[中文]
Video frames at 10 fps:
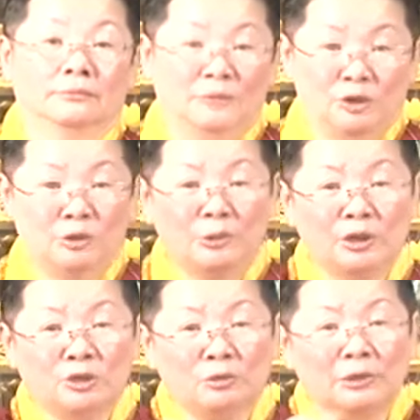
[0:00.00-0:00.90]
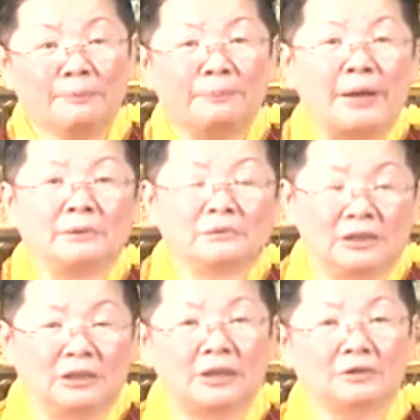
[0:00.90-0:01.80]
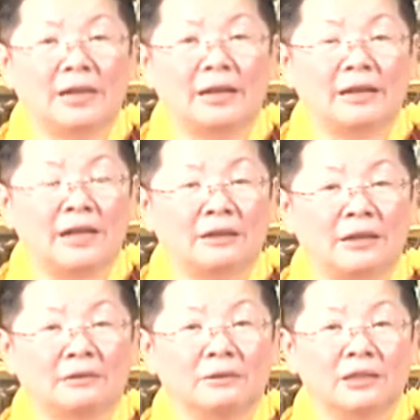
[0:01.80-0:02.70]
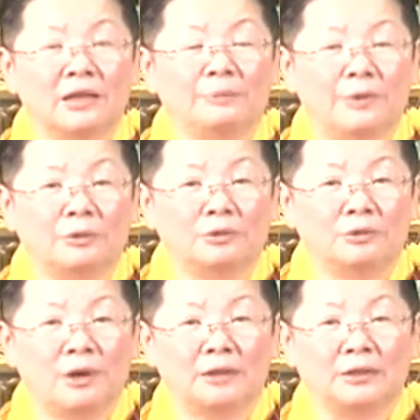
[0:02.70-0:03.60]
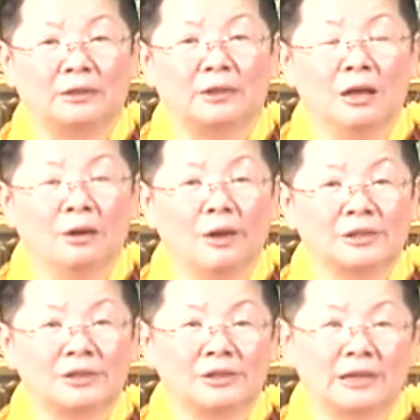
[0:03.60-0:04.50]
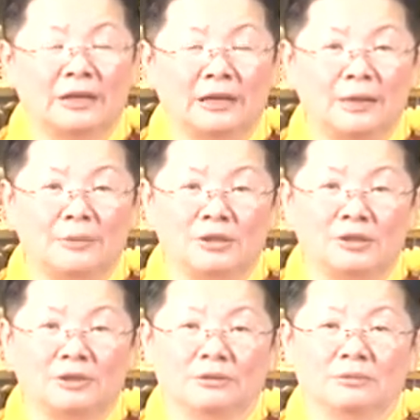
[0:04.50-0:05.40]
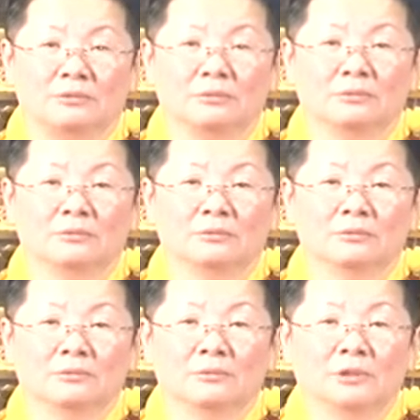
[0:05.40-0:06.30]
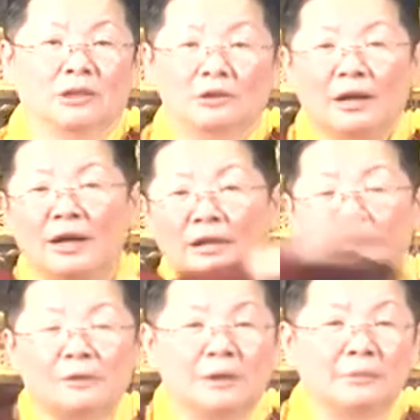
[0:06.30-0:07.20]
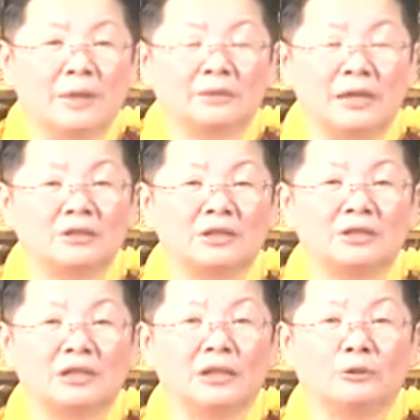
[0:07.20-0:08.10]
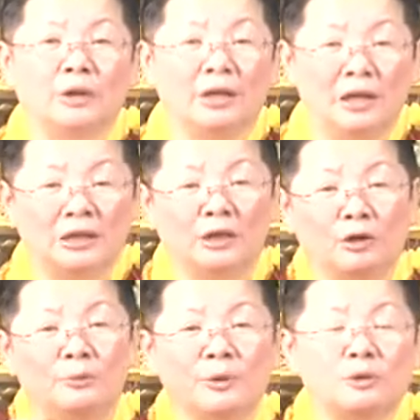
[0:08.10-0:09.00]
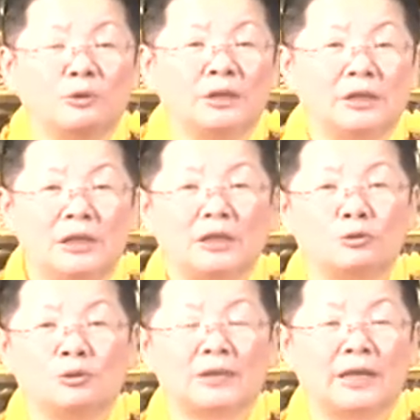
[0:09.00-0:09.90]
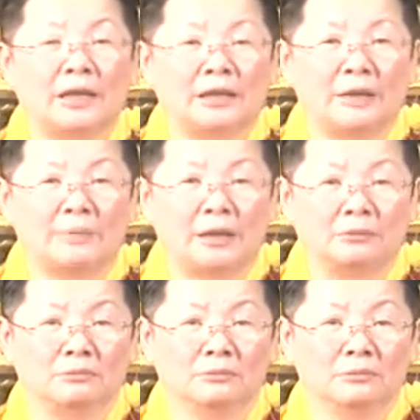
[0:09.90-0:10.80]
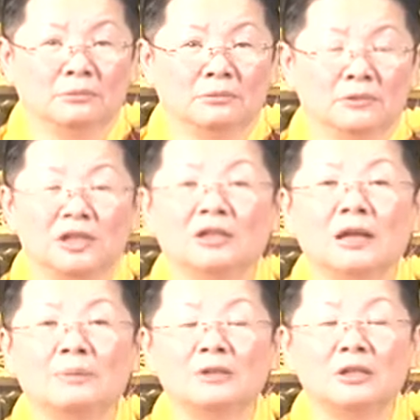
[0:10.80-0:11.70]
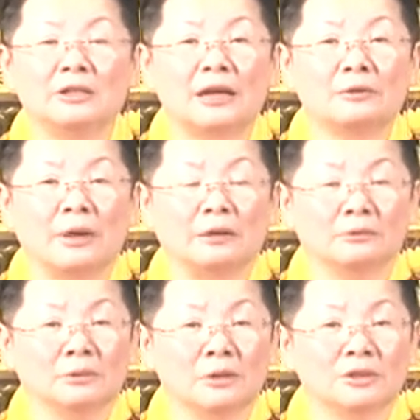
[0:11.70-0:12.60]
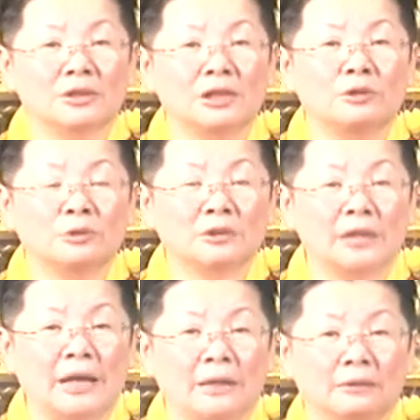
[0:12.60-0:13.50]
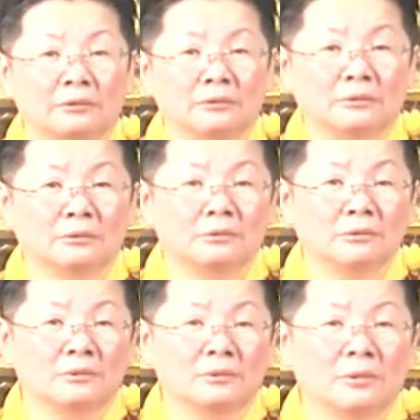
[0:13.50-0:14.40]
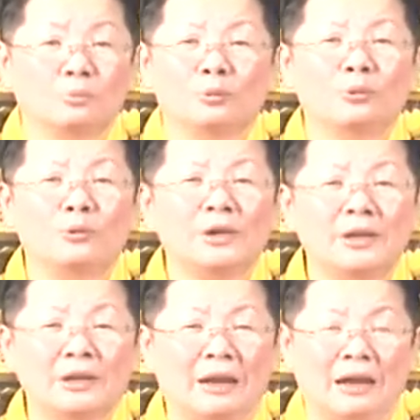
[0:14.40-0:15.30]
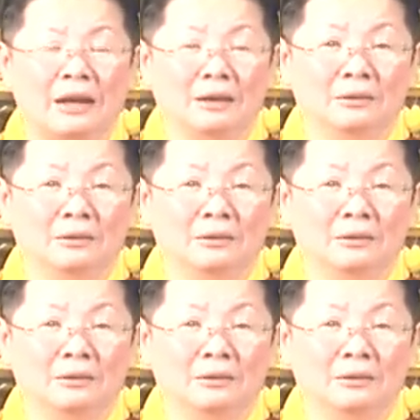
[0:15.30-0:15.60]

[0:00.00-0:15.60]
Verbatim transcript: 你去为穷人办几道菜来看看，你要不要去花钱花时间给他们吃？流浪汉在外面脏兮兮一堆，你会不会做一一桌菜给他们，请他们进餐馆吃一桌菜？不会呀。